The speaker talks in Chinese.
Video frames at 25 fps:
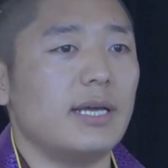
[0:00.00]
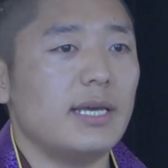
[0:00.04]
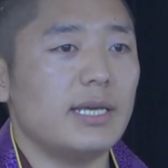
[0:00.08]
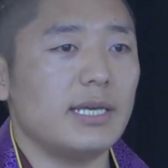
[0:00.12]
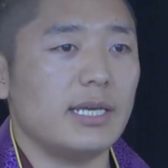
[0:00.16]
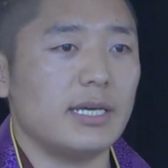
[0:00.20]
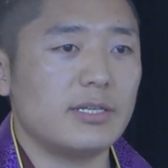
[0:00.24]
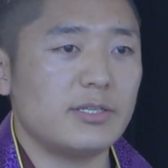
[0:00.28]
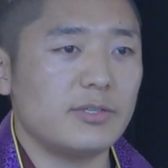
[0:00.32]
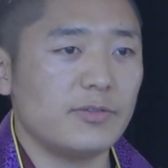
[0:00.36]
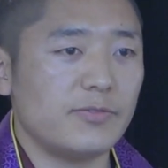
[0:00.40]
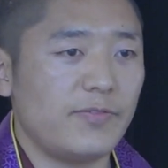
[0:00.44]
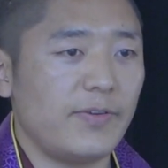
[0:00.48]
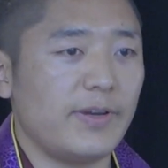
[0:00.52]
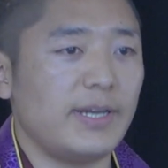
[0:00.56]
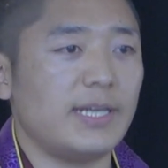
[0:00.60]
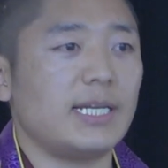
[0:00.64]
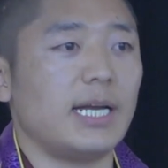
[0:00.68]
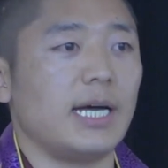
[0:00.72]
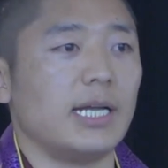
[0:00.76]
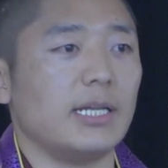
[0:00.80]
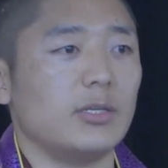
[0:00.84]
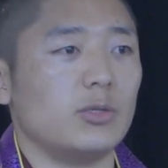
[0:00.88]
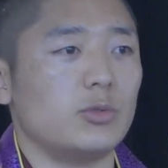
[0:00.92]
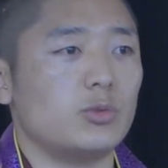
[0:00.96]
也是非
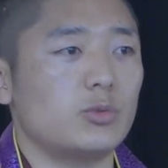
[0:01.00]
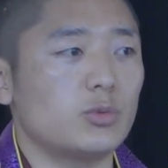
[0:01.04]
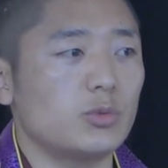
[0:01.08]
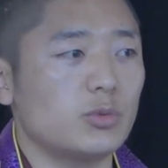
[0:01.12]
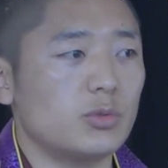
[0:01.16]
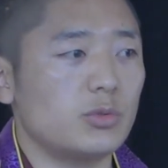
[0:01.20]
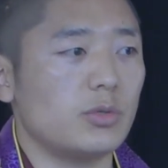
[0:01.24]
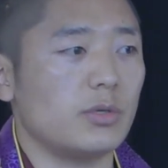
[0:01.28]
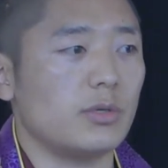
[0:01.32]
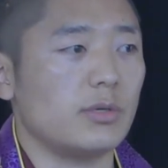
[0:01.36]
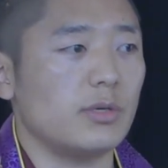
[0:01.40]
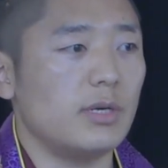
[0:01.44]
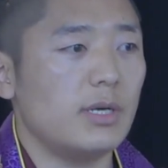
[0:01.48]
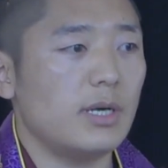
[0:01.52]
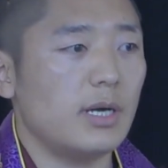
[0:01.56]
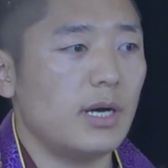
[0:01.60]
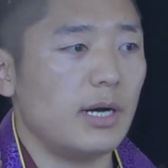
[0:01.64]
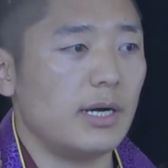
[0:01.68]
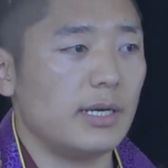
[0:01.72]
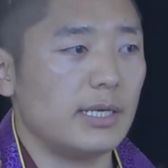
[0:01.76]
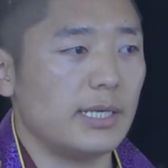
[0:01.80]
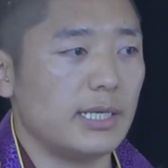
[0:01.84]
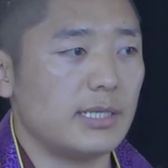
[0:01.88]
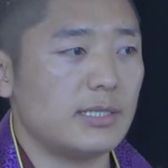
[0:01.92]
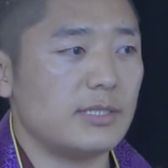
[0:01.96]
常的注重
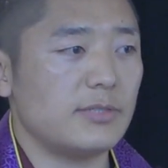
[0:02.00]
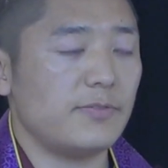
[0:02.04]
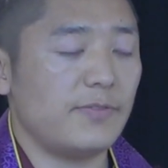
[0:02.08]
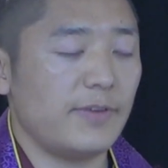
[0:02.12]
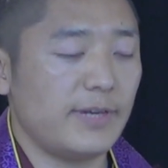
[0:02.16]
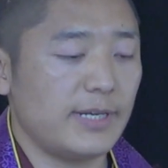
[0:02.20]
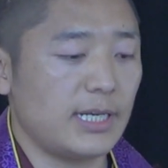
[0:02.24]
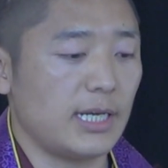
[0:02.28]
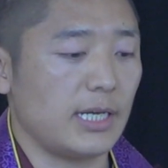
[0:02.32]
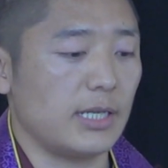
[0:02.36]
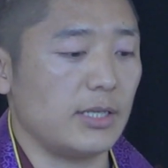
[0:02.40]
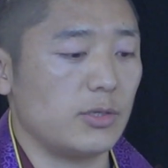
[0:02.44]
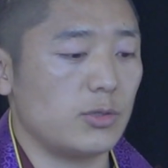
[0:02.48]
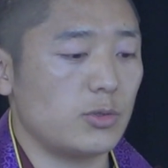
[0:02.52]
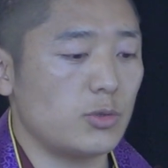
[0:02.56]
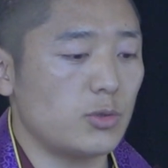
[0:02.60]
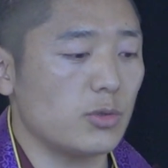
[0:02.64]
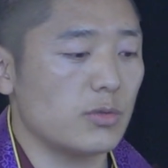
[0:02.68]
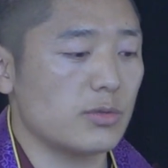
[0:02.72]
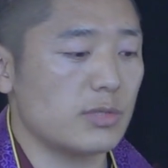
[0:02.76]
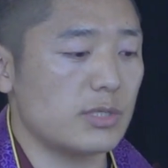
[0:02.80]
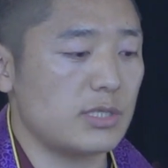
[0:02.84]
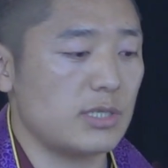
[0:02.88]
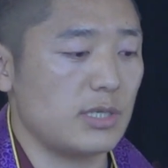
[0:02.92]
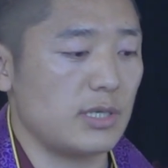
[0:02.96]
啊，也是非常的
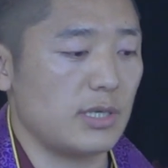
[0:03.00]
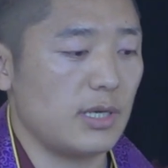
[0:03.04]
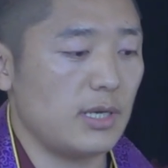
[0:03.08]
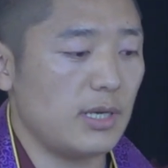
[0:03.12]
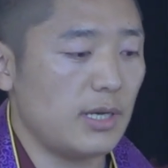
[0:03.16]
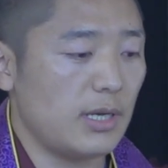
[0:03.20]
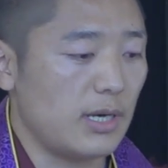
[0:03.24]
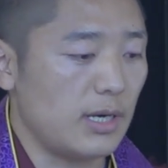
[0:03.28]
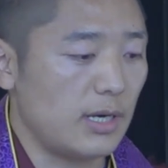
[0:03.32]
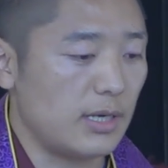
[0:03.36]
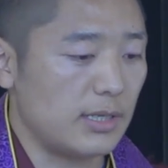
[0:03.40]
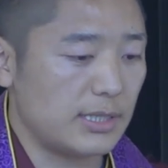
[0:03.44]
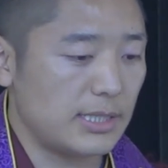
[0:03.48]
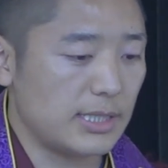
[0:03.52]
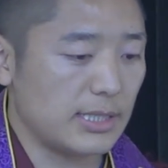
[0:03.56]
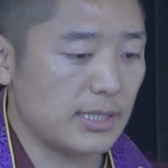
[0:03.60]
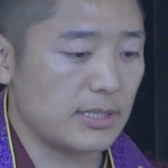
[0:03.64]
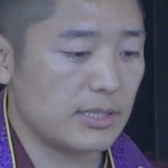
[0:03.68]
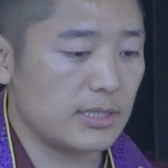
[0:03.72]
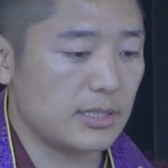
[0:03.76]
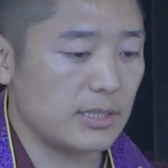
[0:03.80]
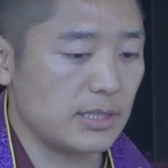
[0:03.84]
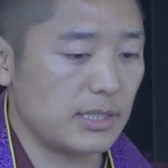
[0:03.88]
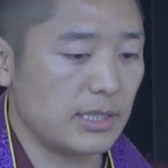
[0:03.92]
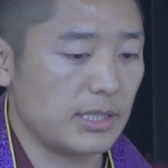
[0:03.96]
重视啊，这个
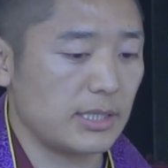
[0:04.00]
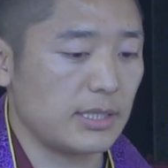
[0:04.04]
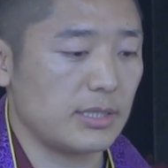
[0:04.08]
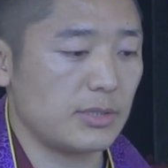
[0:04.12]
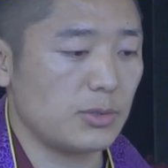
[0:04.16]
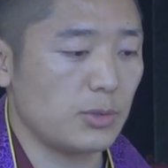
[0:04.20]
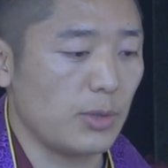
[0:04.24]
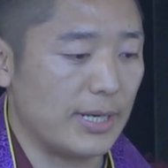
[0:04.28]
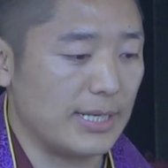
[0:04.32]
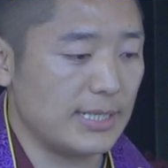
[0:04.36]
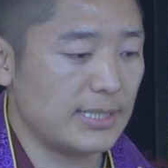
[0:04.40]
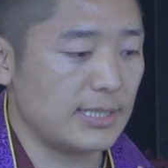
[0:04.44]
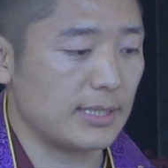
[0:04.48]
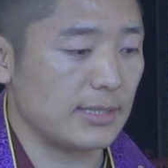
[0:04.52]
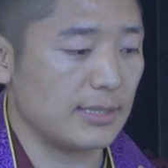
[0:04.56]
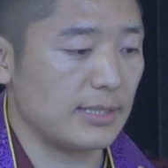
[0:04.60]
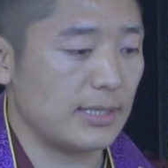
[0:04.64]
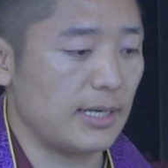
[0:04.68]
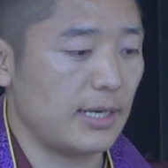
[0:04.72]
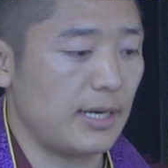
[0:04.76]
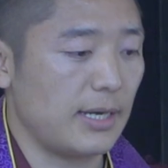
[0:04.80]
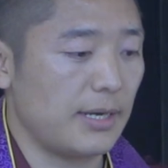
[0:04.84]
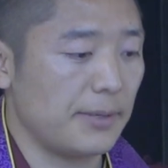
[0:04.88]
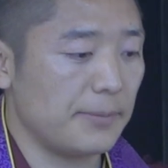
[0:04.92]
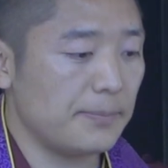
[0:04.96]
是一个传承的
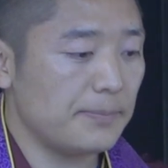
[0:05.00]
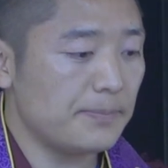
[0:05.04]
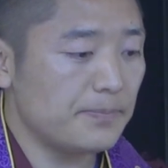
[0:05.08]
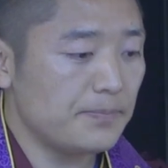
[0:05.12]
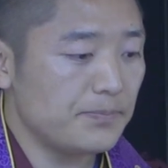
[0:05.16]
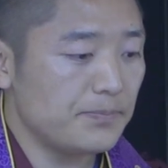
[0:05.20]
啊。